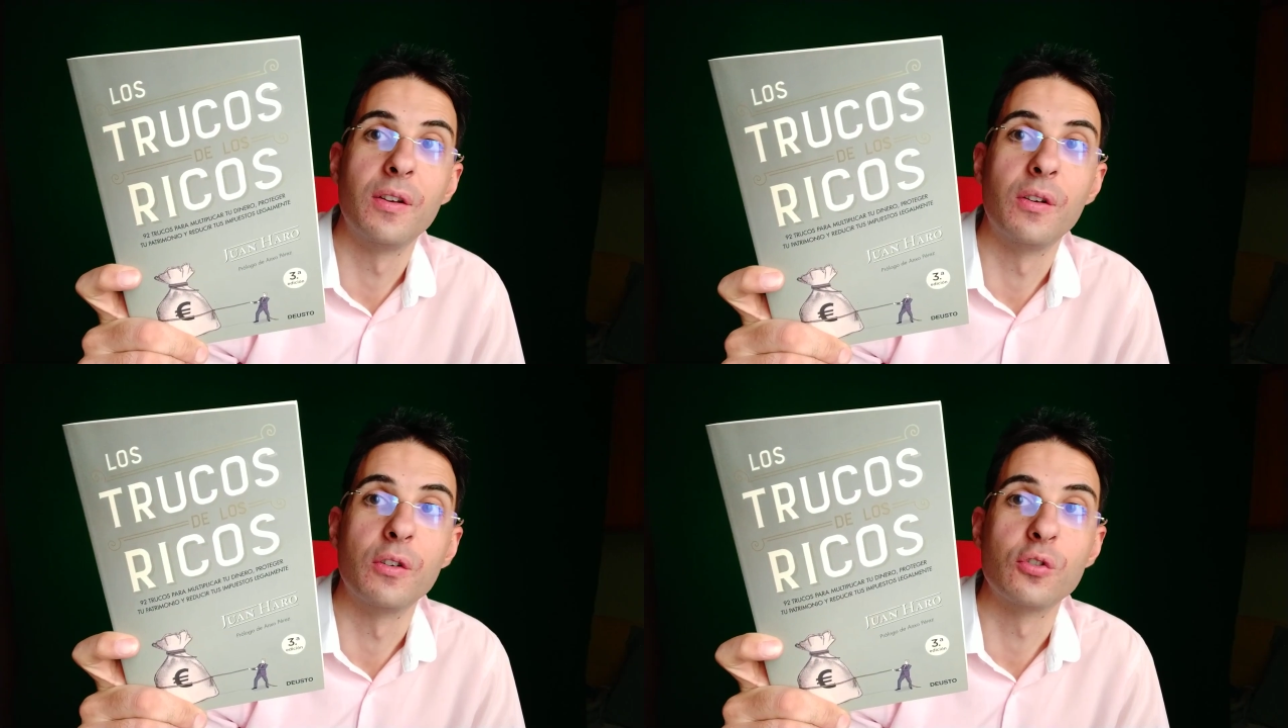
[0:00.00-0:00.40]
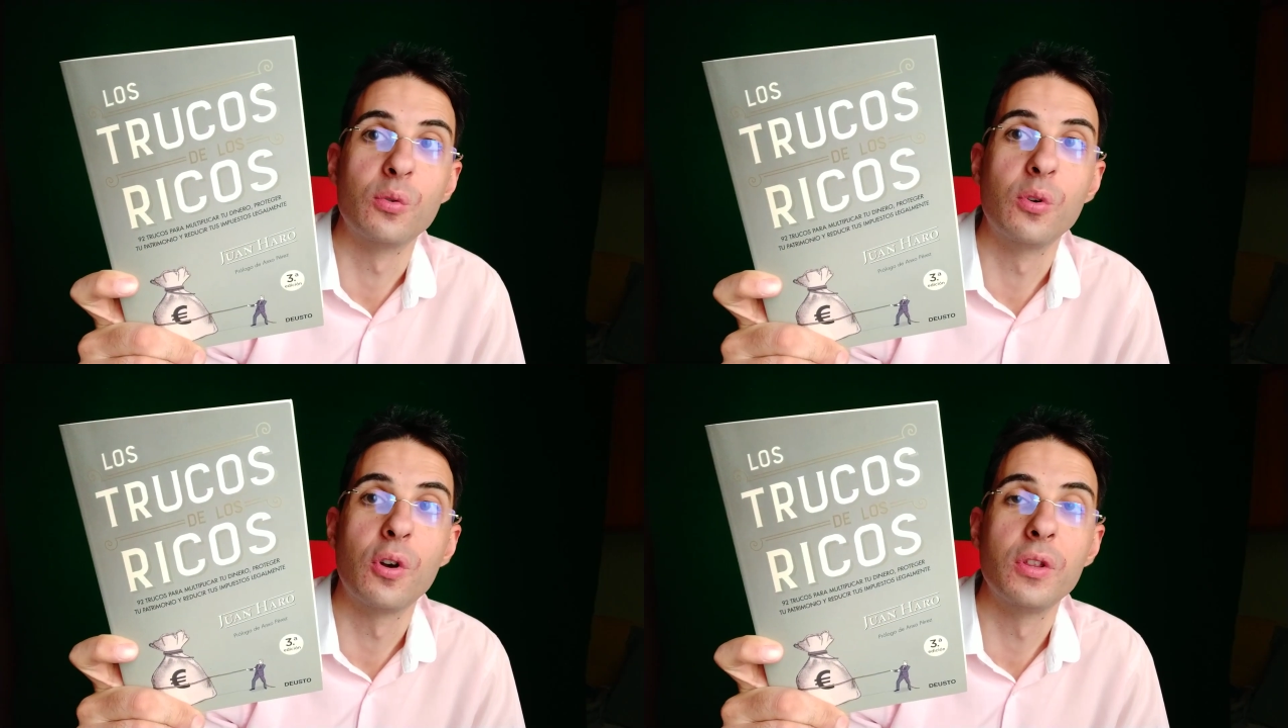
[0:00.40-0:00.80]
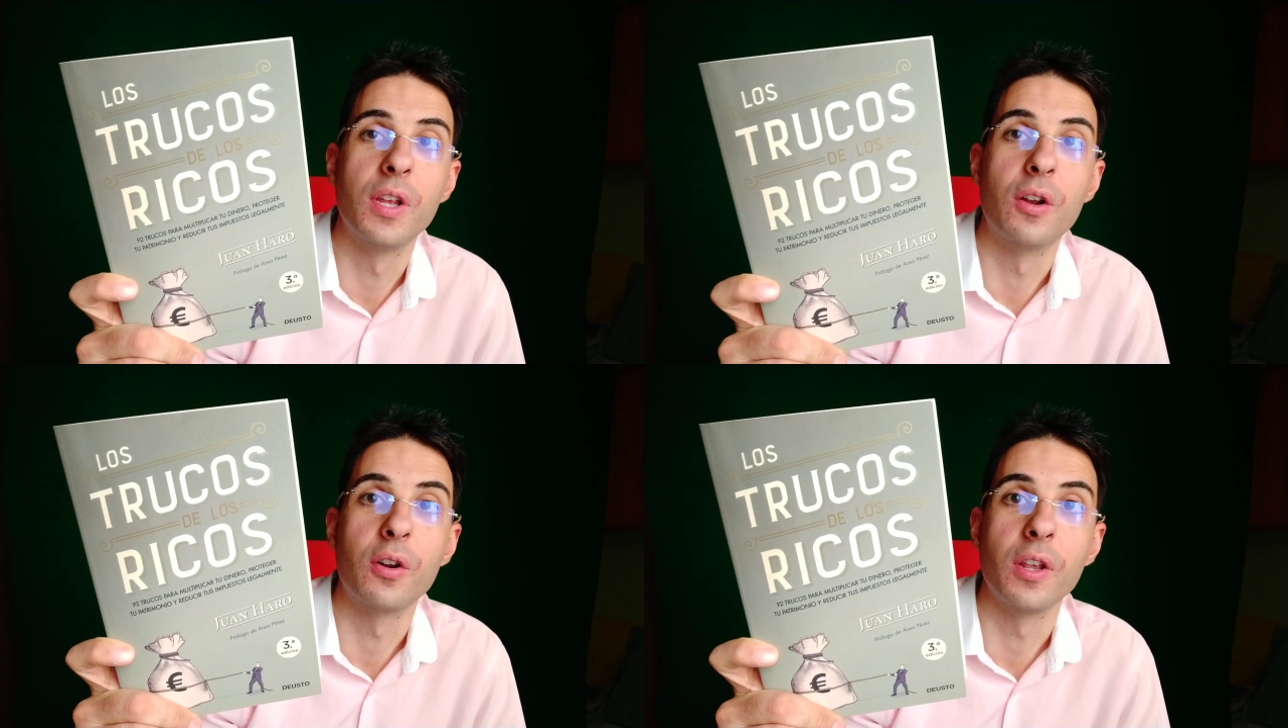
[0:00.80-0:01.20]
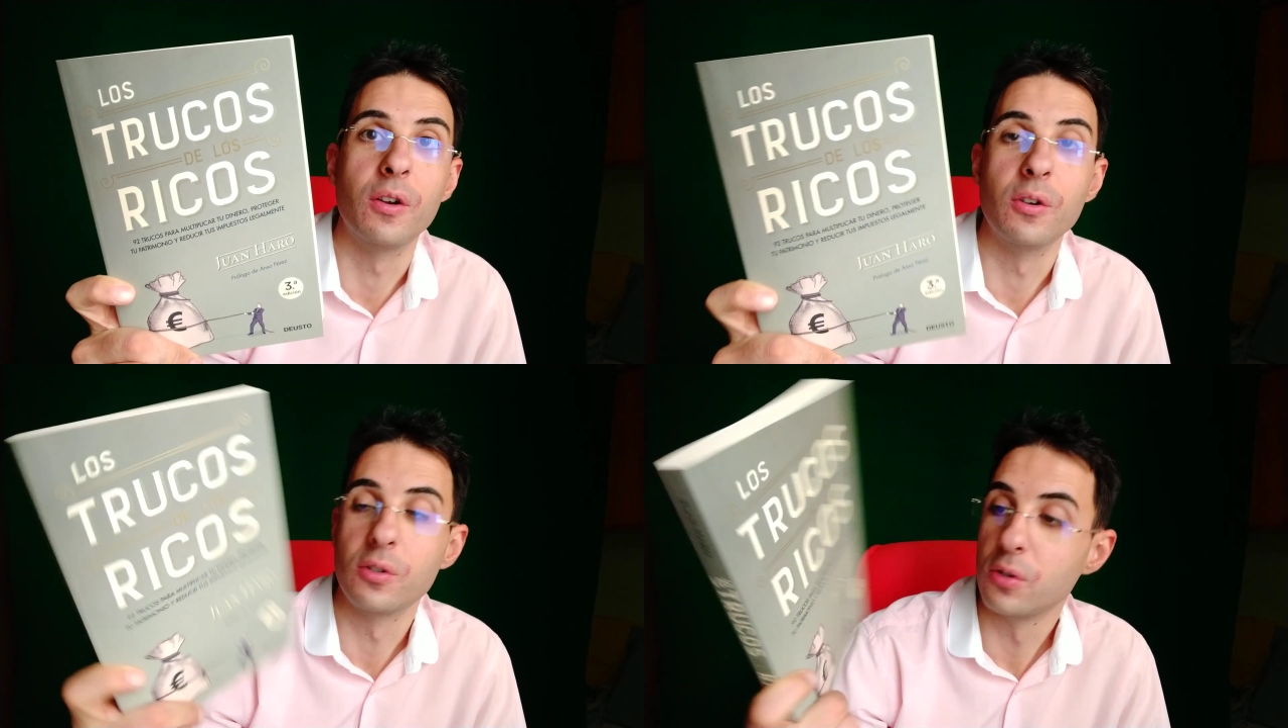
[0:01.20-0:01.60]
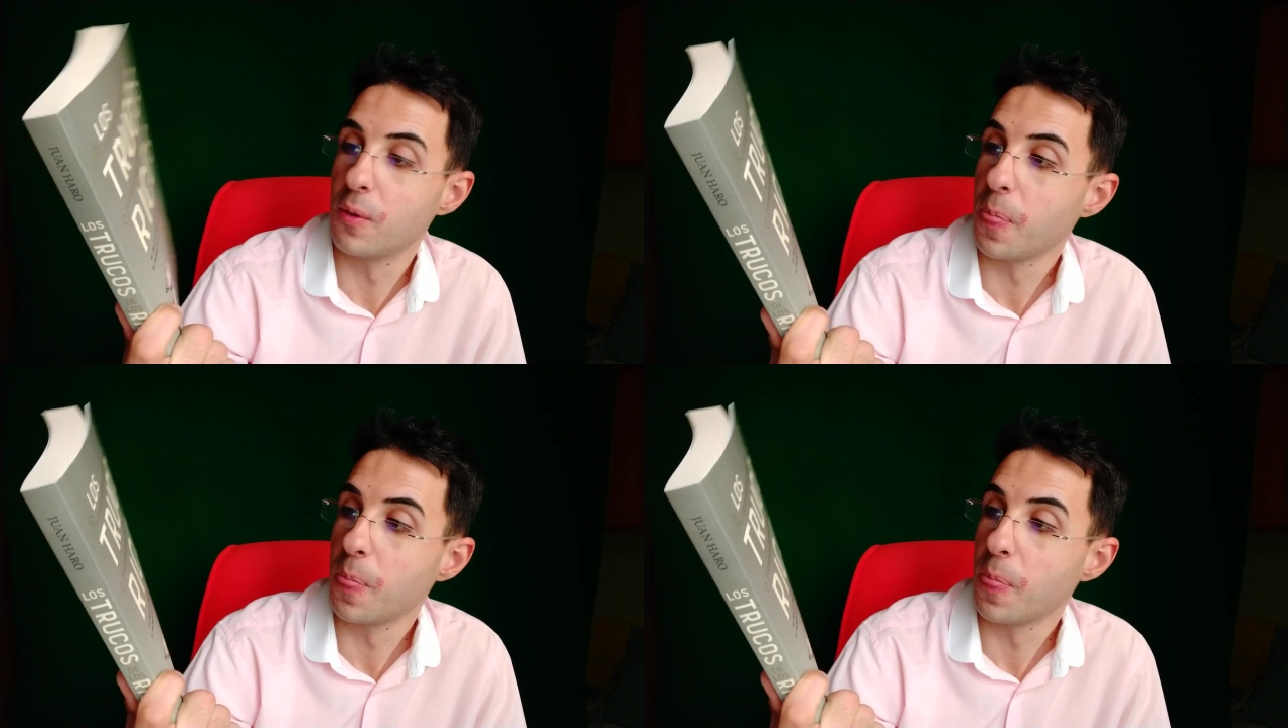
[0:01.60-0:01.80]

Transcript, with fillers: Los trucos de los ricos.